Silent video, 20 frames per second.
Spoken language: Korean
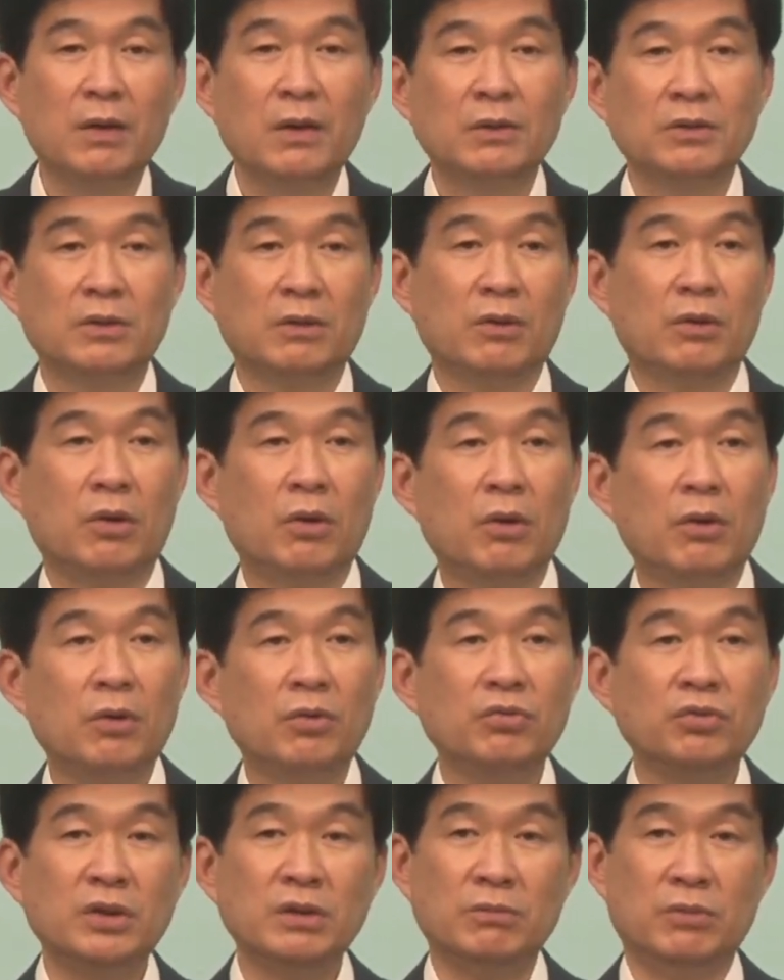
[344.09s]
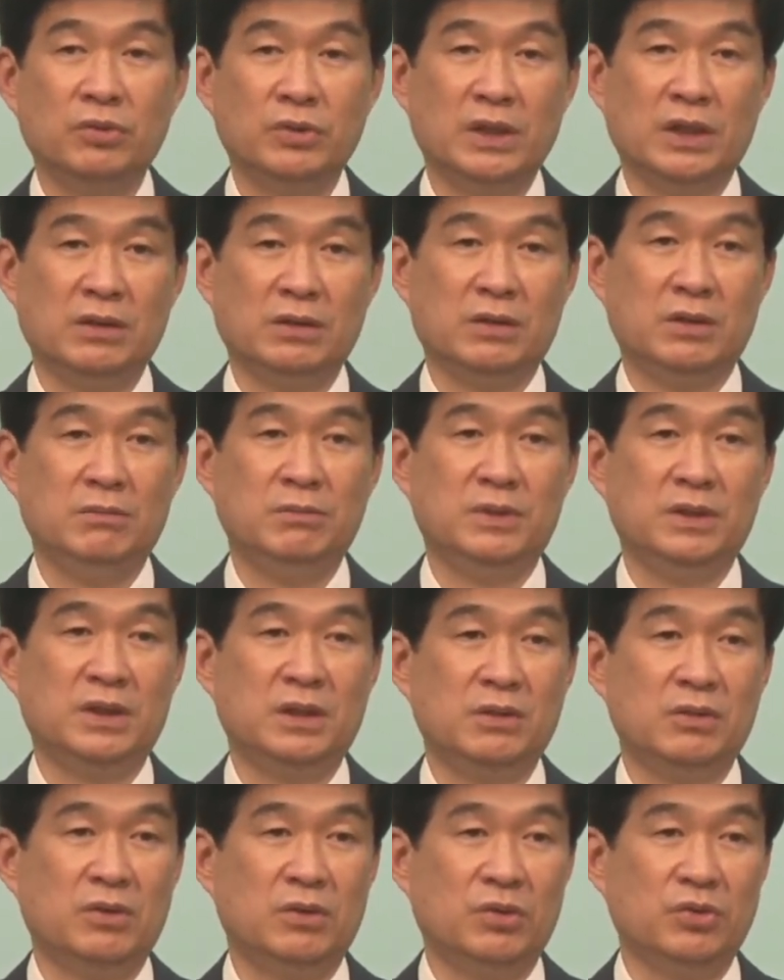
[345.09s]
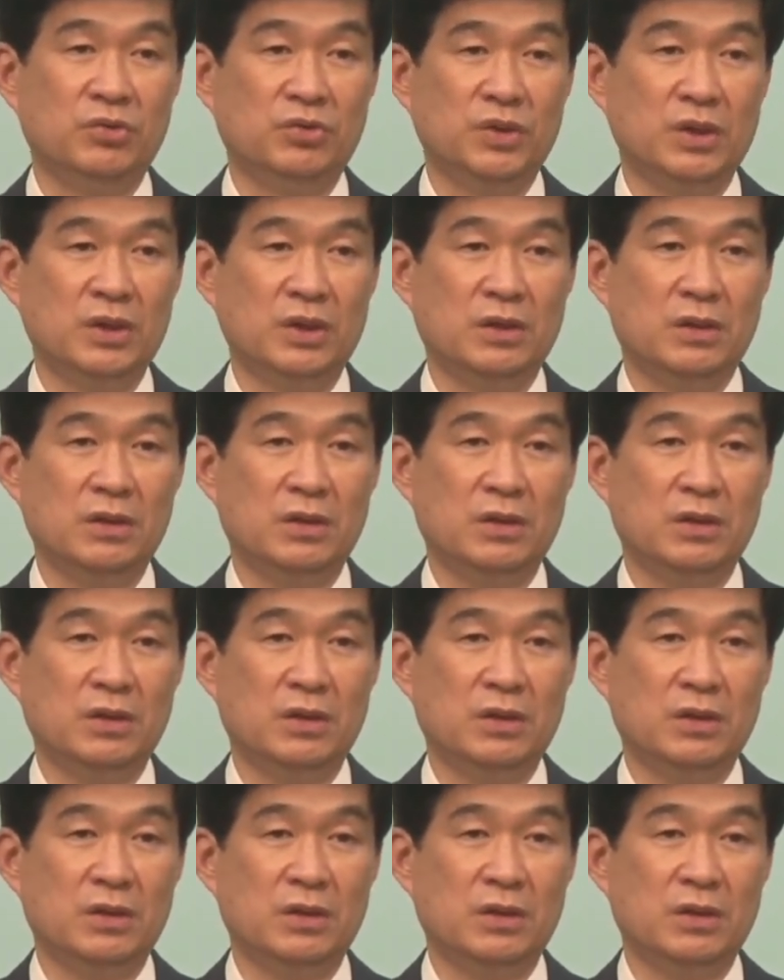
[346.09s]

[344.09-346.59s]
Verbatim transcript: 근데 거룩이 뭐냐는 겁니다. 거룩이.